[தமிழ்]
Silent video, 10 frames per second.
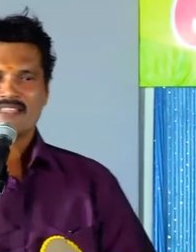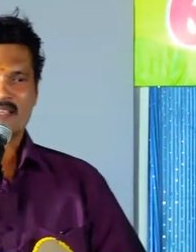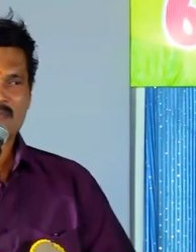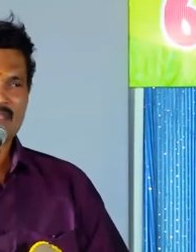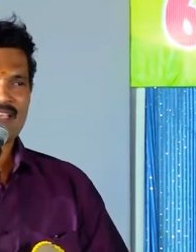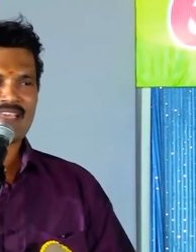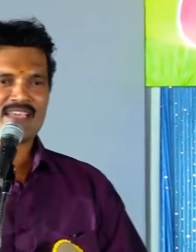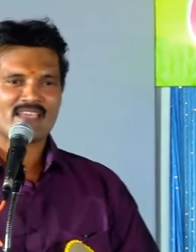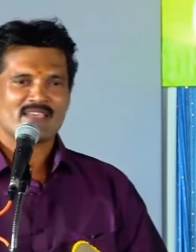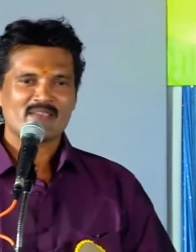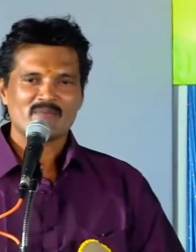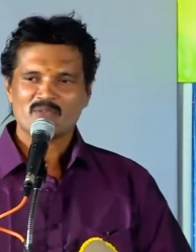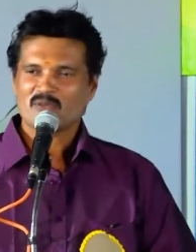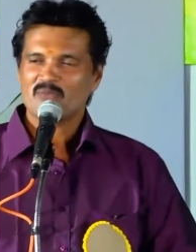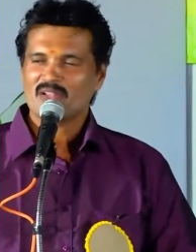தம்பி
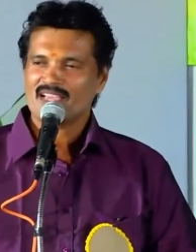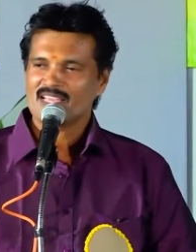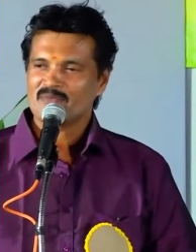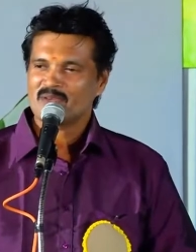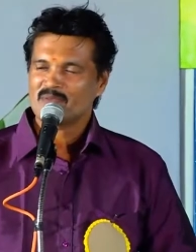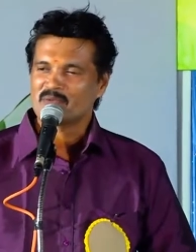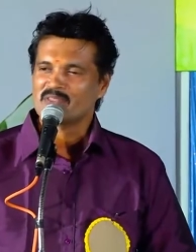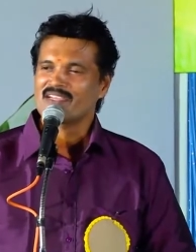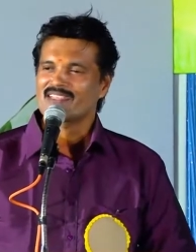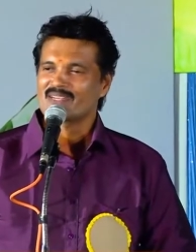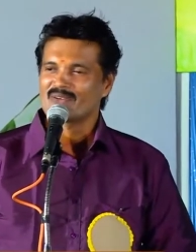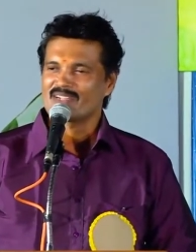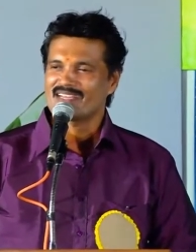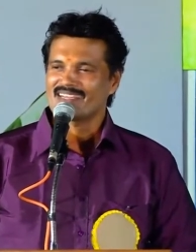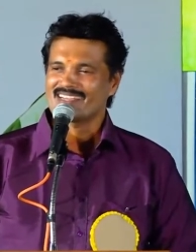முதன்முறையாக அந்த மாதிரி புத்தக திருவிழா